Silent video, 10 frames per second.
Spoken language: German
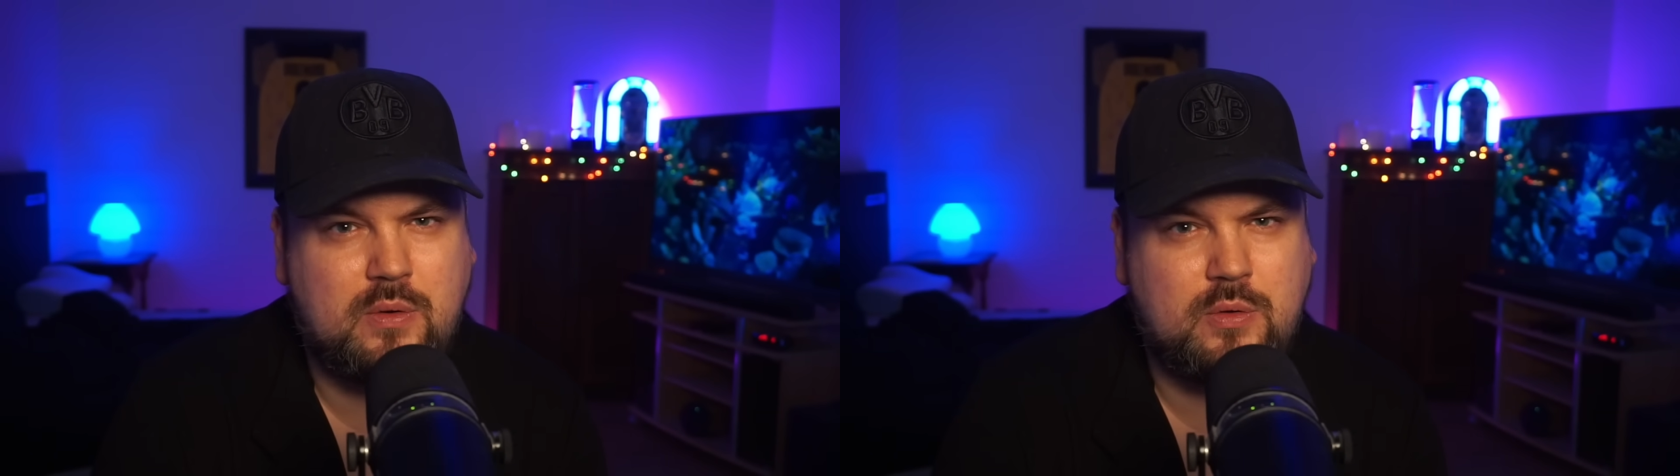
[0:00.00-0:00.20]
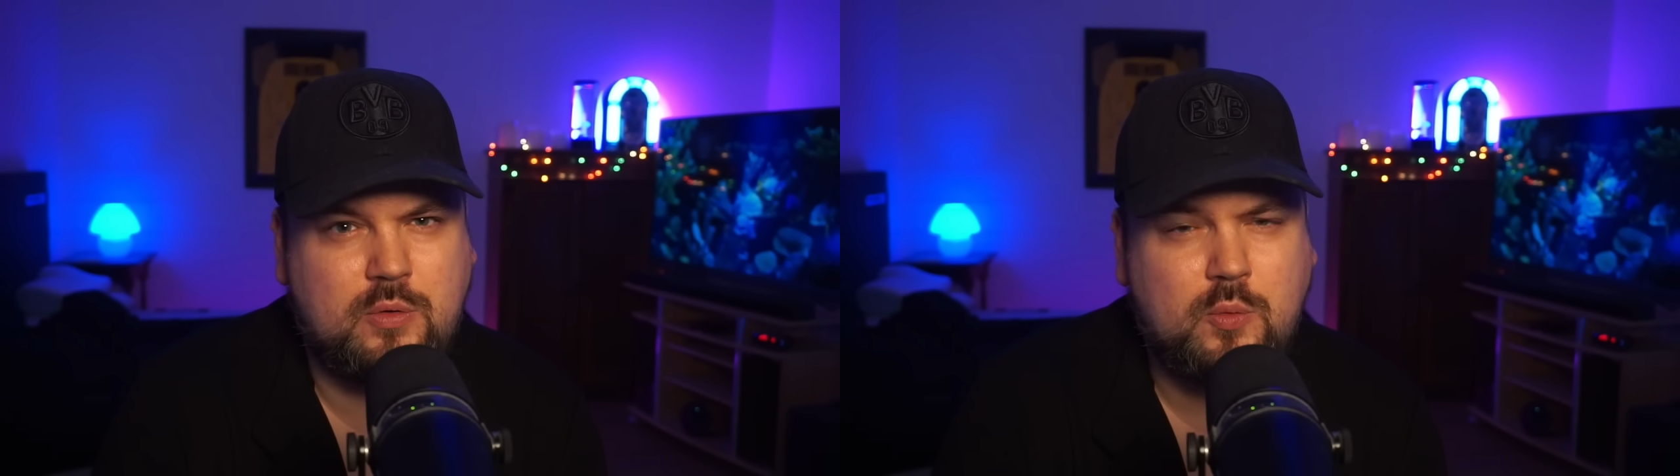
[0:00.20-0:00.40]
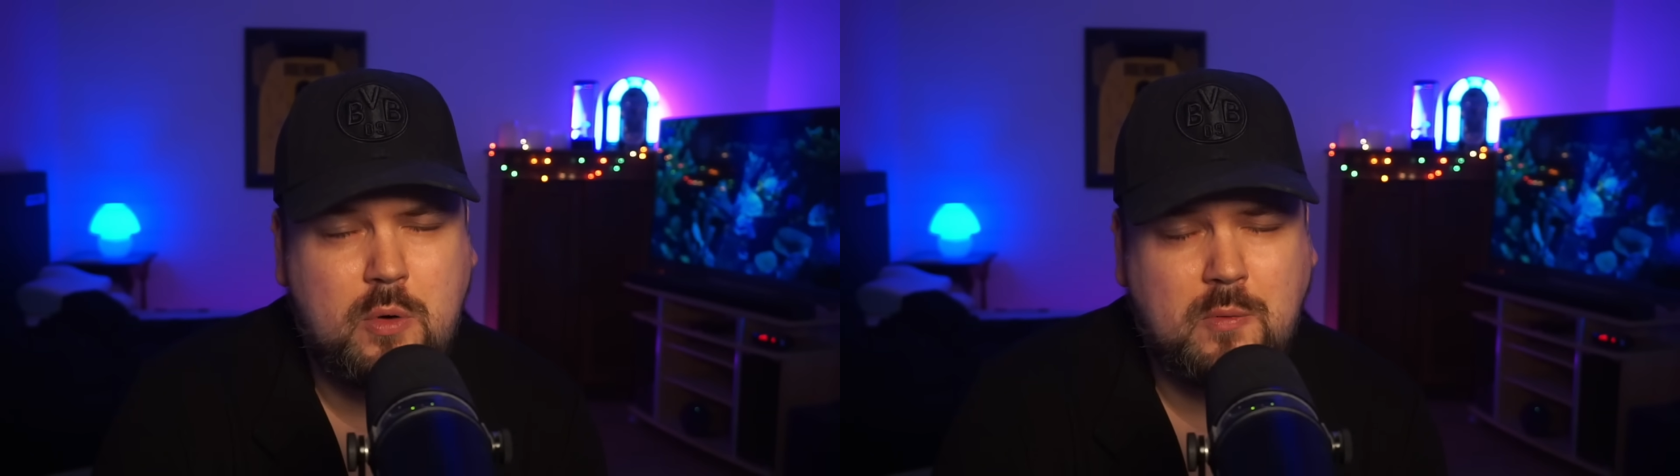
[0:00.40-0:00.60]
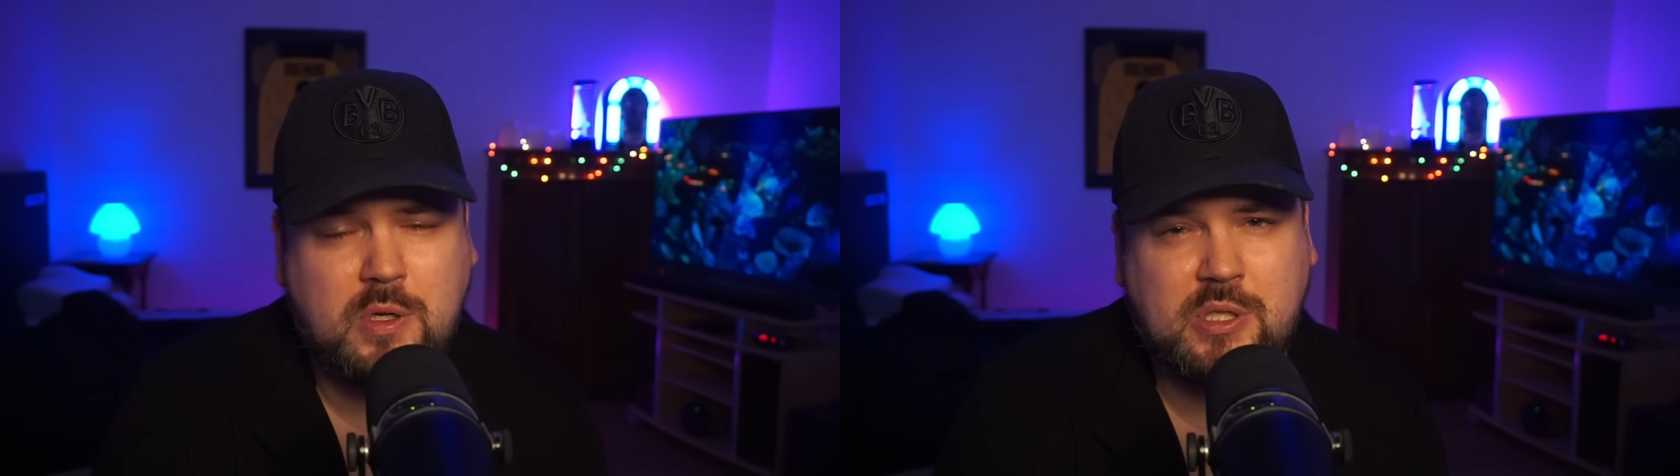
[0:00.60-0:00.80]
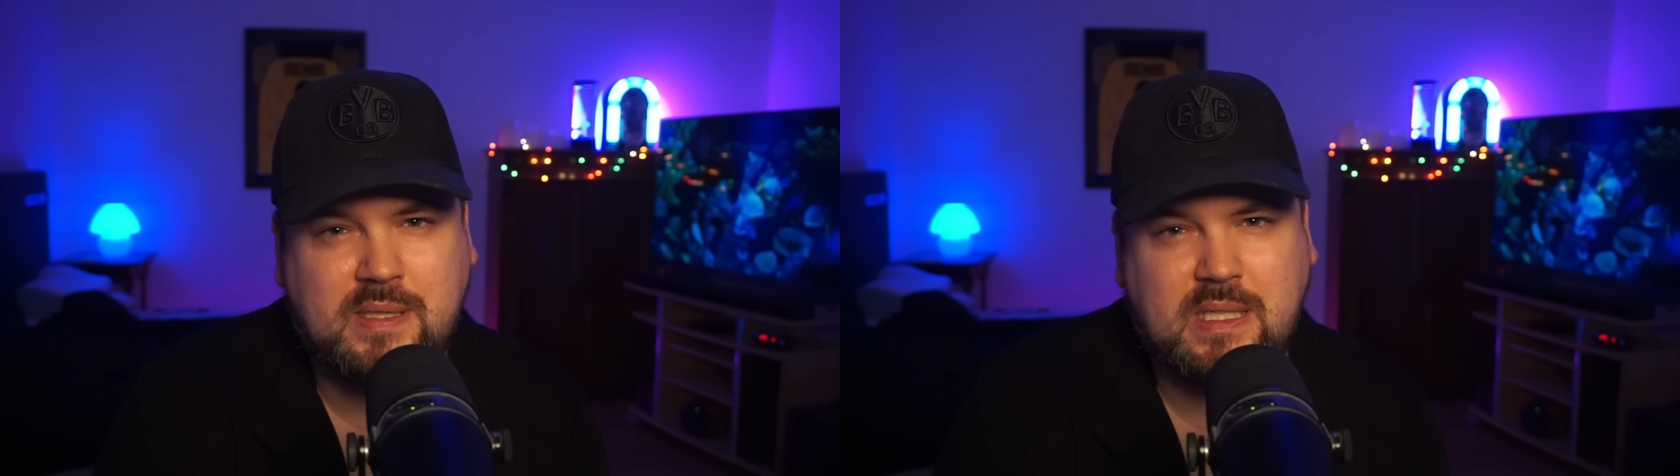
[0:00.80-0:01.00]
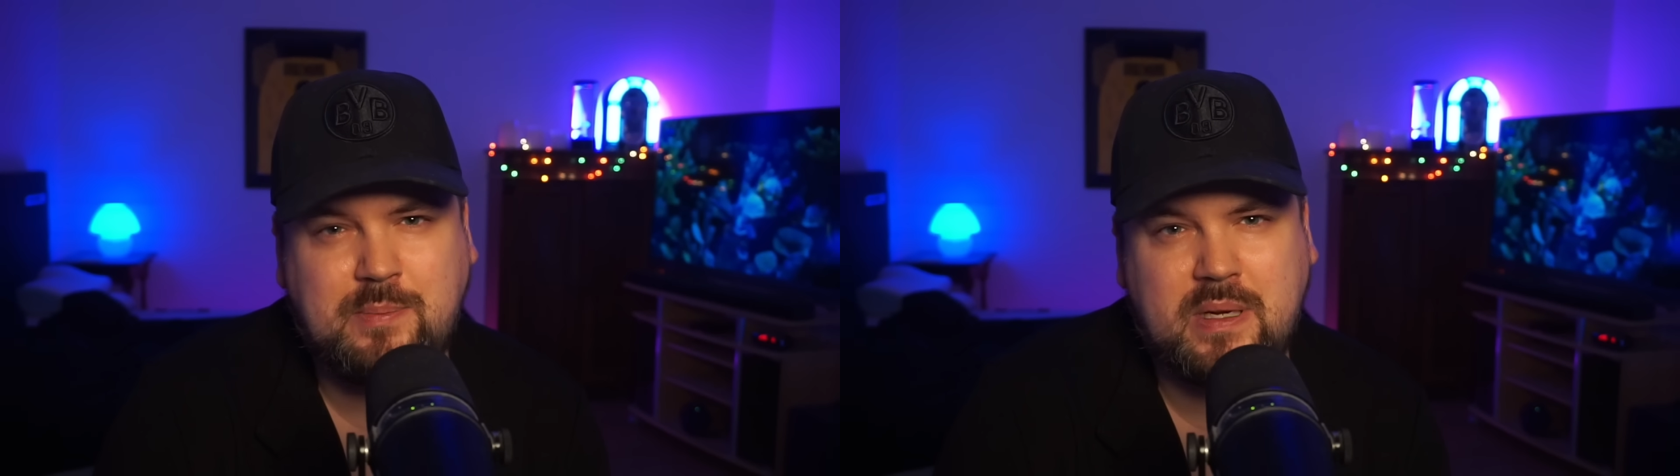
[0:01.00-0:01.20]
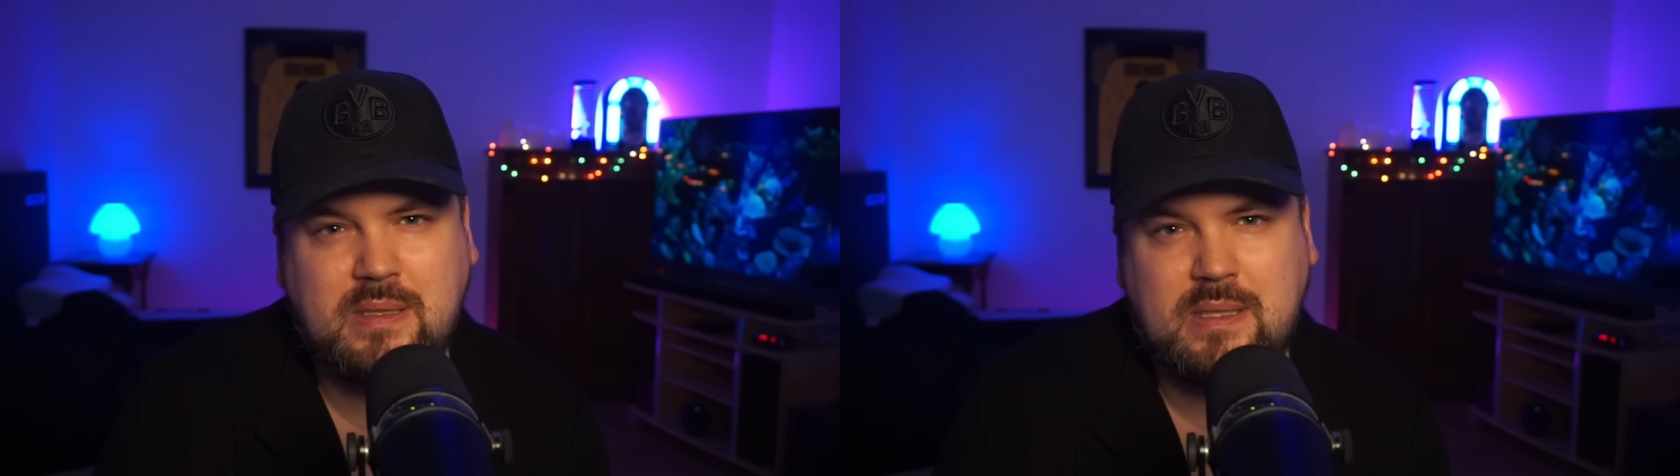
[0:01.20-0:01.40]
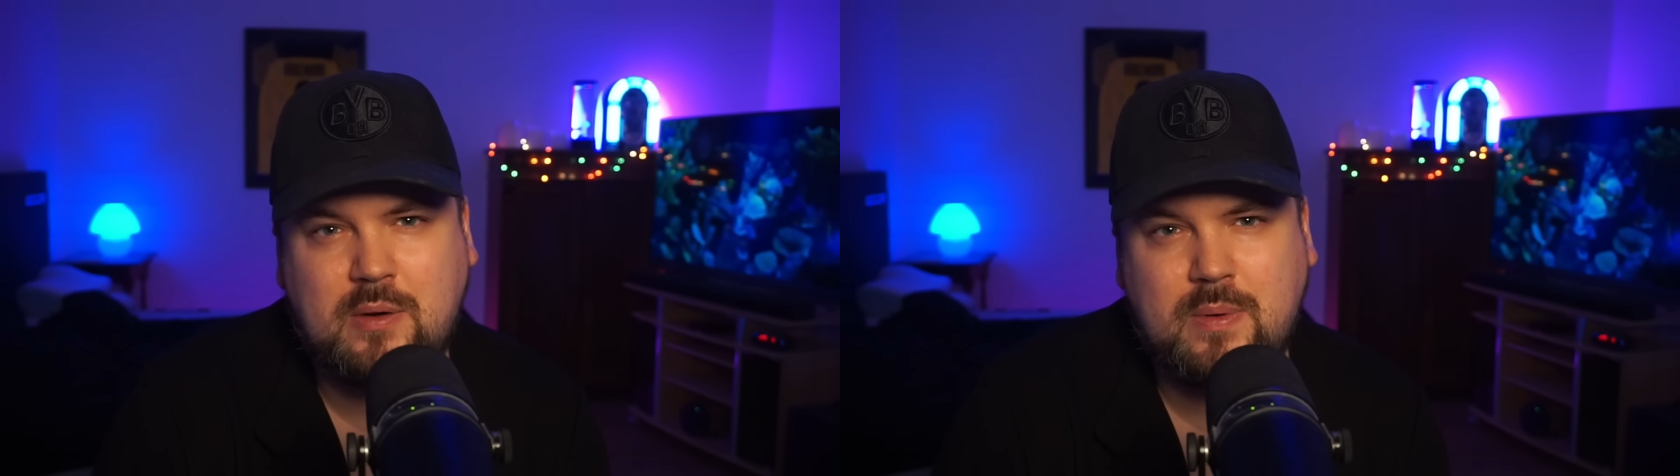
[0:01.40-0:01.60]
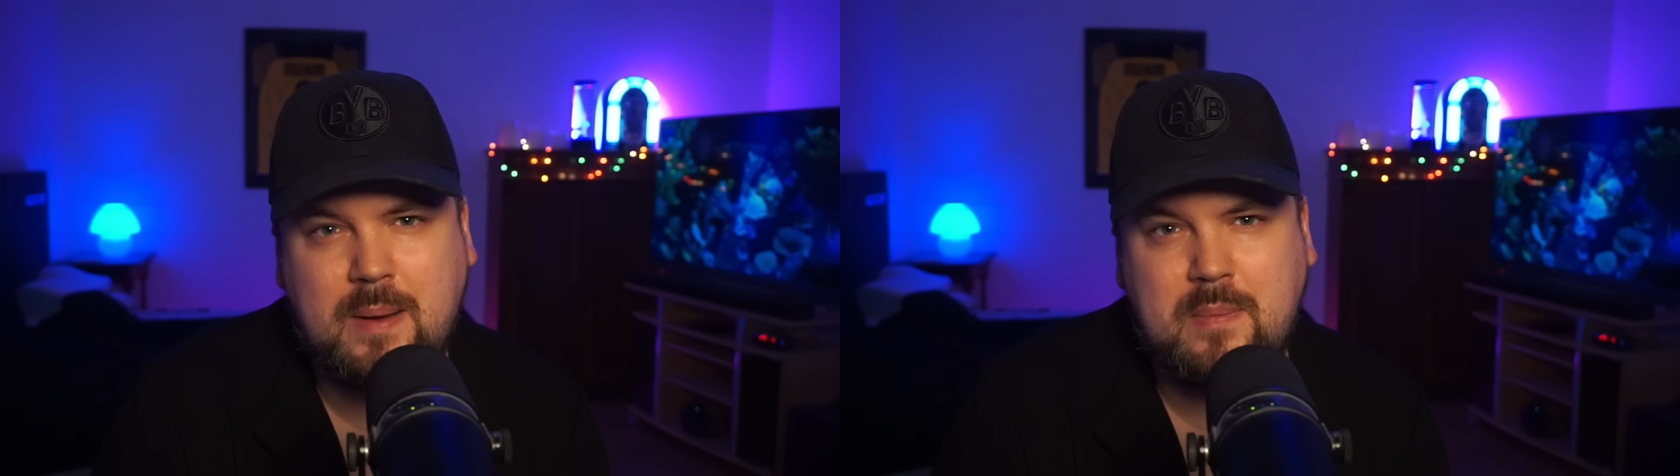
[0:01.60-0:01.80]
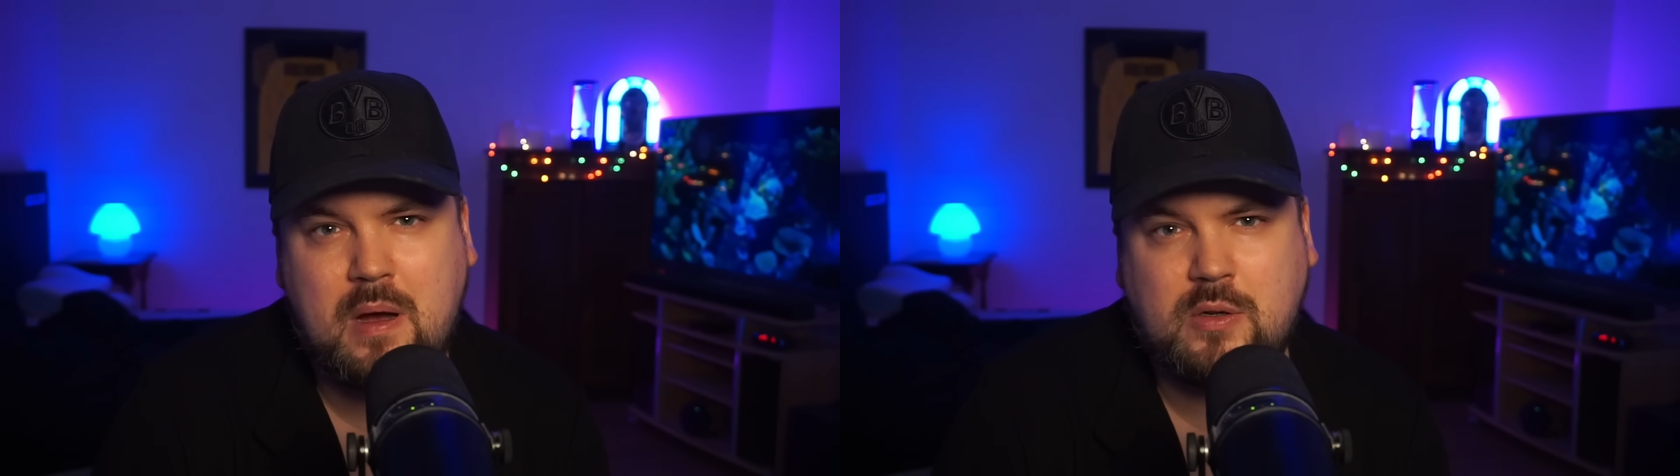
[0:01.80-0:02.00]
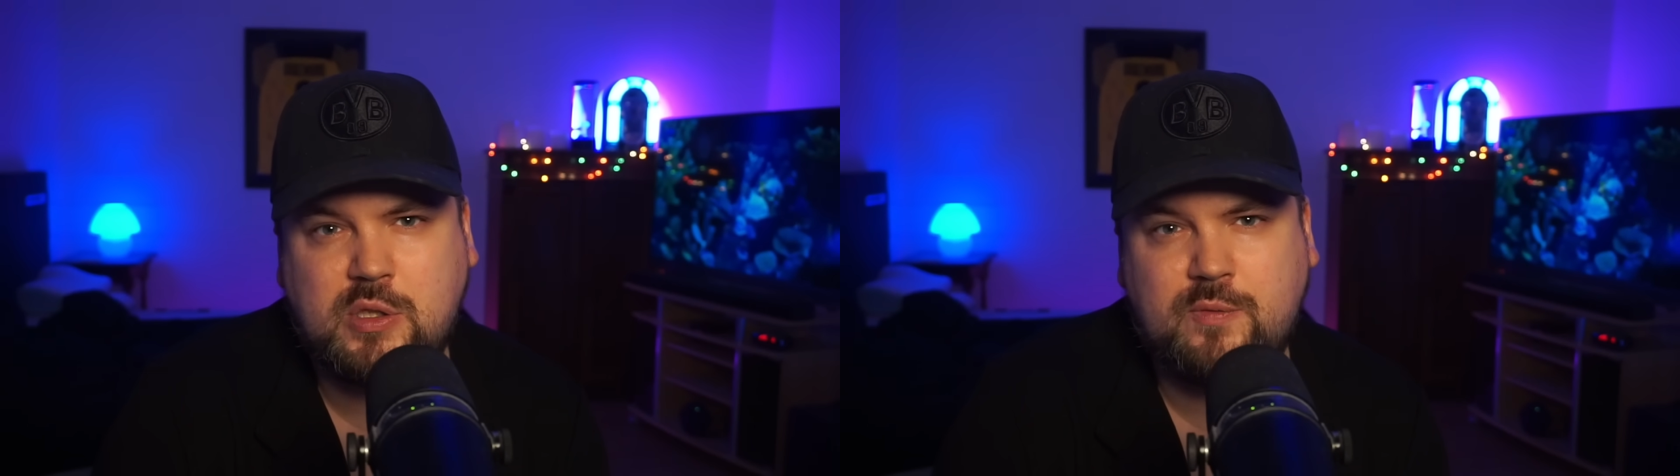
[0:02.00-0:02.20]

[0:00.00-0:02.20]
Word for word: Und Luke Mockridge hat sich bei Instagram auch